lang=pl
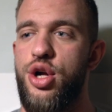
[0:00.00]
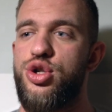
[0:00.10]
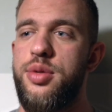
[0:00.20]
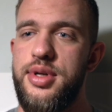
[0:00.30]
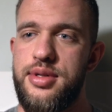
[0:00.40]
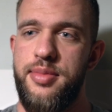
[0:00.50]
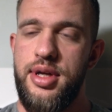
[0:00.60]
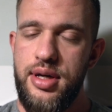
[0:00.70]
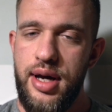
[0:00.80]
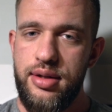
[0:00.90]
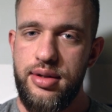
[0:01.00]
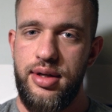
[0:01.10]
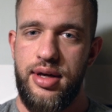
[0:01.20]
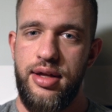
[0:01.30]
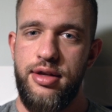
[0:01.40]
Czym jest minikat
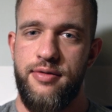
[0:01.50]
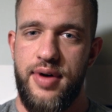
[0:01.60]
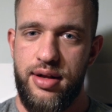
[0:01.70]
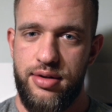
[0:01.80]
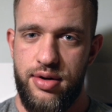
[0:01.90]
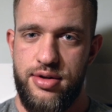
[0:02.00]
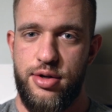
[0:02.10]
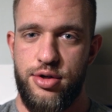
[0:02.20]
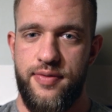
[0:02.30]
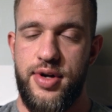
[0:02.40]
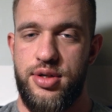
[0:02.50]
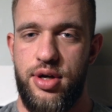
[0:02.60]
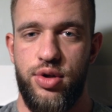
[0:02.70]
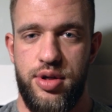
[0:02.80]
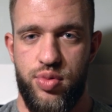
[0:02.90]
i kiedy warto stosować
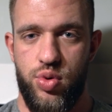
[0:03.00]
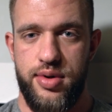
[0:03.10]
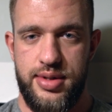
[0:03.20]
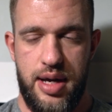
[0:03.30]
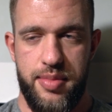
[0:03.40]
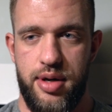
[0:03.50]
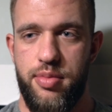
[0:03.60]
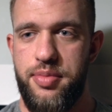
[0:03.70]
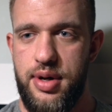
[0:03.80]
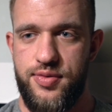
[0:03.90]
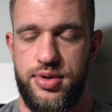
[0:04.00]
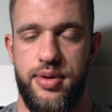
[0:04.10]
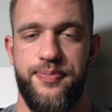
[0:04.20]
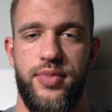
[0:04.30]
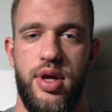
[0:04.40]
tego typu zabieg? Po pierwsze,
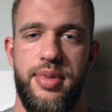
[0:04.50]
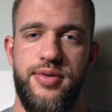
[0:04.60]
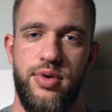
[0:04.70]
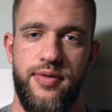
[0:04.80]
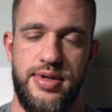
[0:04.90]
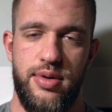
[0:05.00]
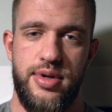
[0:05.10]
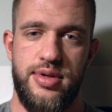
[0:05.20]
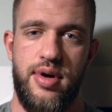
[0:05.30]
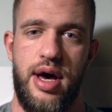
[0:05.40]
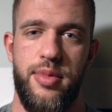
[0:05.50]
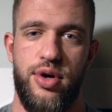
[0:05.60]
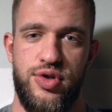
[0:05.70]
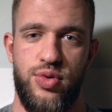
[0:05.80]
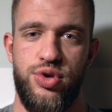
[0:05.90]
pierwszą kwestią jest to, aby
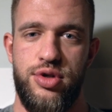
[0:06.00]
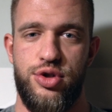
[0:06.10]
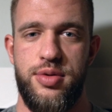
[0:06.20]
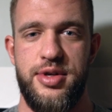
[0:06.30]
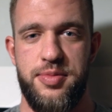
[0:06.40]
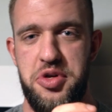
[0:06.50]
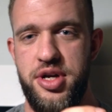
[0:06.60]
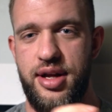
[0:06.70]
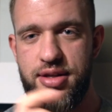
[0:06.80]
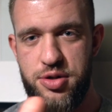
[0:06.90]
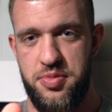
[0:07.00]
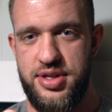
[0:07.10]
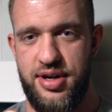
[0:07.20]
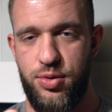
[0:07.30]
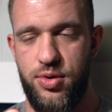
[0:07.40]
rozróżnić, czym jest minikat, a czym
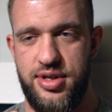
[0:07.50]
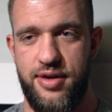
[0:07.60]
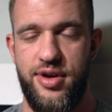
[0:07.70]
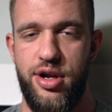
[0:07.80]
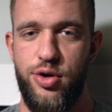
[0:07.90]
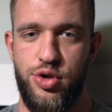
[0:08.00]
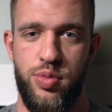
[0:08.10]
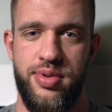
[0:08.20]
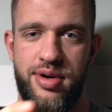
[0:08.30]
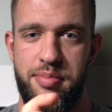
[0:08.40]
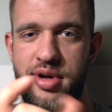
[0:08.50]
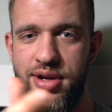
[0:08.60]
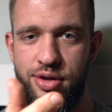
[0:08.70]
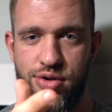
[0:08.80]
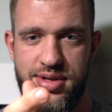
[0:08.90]
jest redukcja. Wiele osób
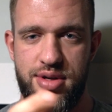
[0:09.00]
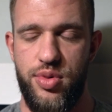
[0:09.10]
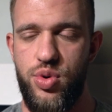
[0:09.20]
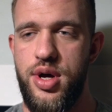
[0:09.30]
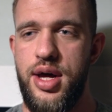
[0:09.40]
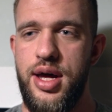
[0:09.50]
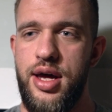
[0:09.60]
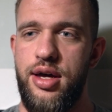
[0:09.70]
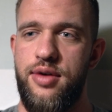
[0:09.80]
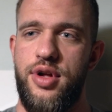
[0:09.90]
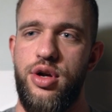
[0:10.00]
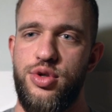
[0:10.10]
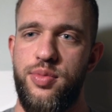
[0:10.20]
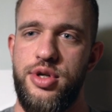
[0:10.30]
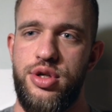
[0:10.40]
myli to ze sobą i wiele
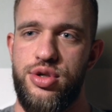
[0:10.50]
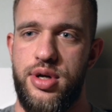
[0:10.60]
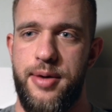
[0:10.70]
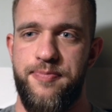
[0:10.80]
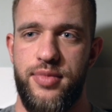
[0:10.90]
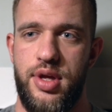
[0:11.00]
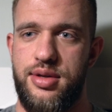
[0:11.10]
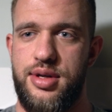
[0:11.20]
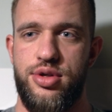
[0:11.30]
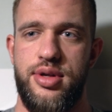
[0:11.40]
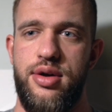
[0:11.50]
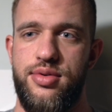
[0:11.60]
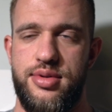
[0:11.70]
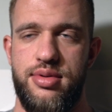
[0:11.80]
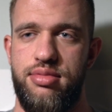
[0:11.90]
osób myśli, że
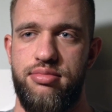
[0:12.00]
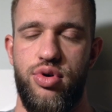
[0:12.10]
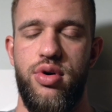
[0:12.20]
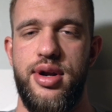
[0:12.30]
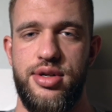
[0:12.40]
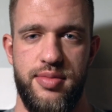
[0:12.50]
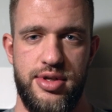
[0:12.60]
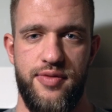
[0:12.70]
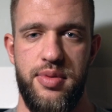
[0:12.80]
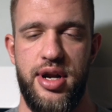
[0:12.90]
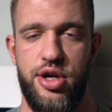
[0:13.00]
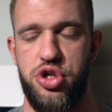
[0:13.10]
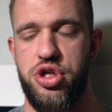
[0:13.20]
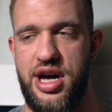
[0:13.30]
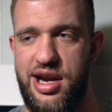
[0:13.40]
zaczynając po okresie masowym
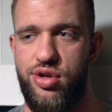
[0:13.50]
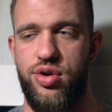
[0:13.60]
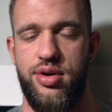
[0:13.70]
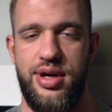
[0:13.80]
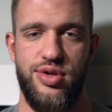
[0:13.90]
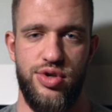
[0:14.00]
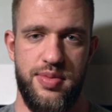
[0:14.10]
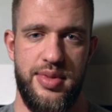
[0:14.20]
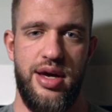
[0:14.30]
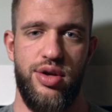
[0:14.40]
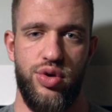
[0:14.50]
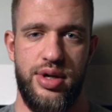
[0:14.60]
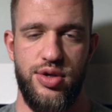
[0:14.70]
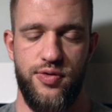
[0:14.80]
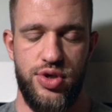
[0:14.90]
kręcić cardio, jedząc mniej, to od
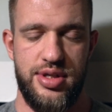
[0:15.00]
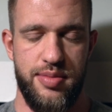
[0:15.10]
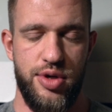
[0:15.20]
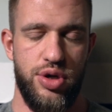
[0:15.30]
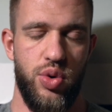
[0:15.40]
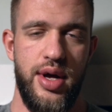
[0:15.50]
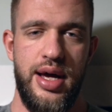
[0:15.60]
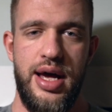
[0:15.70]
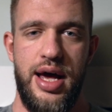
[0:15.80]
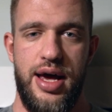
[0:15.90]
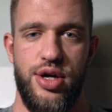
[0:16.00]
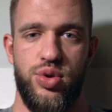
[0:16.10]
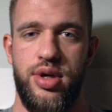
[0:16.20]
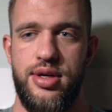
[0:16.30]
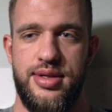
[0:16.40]
razu wszyscy myślą, e, że
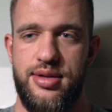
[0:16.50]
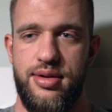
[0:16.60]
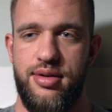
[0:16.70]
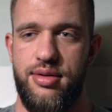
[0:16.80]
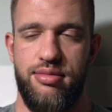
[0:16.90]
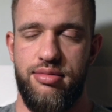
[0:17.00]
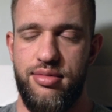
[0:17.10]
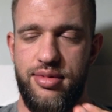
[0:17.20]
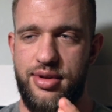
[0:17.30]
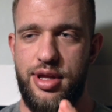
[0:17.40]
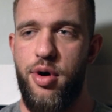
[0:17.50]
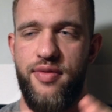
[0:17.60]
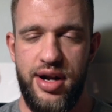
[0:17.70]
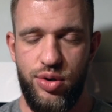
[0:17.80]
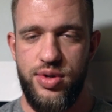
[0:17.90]
to jest e,
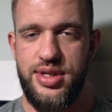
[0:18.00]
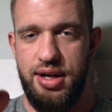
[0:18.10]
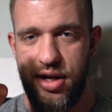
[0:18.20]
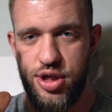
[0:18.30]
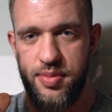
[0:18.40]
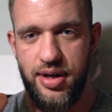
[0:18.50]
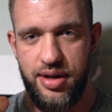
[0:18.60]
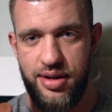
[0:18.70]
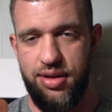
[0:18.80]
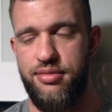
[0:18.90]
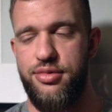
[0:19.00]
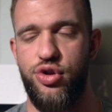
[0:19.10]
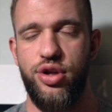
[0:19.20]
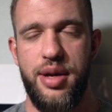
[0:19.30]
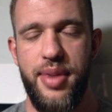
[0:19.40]
typowa redukcja i lecimy
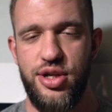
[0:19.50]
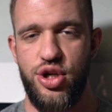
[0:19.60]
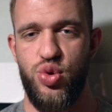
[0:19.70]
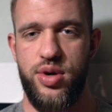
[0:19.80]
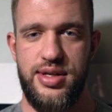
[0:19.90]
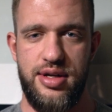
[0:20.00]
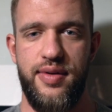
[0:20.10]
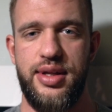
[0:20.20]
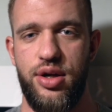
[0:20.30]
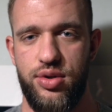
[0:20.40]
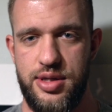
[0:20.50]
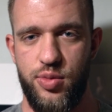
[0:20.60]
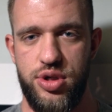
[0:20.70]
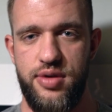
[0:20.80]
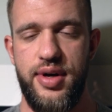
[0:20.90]
do najbardziej suchej sylwetki, jak to jest
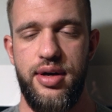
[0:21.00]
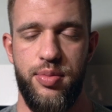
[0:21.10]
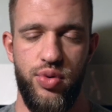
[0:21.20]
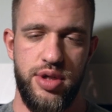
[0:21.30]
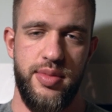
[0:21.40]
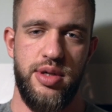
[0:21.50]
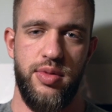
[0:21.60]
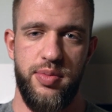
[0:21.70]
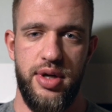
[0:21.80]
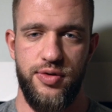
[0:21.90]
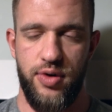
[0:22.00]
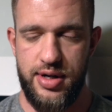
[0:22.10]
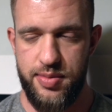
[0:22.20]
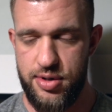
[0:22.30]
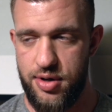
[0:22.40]
możliwe i później będziemy odbijać w
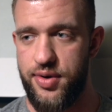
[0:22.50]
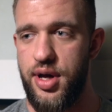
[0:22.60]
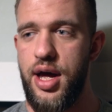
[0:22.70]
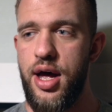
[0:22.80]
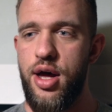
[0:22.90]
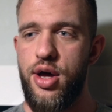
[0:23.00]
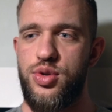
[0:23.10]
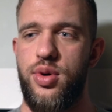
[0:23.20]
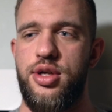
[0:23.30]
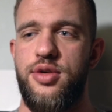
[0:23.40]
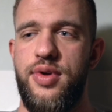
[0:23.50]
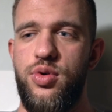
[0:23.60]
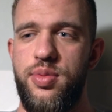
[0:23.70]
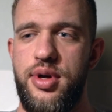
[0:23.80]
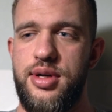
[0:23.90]
okres masowy. Słuchajcie,
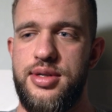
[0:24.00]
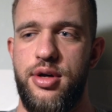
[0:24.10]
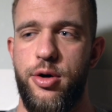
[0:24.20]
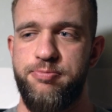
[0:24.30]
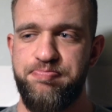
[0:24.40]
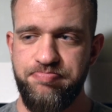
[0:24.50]
według mnie jest to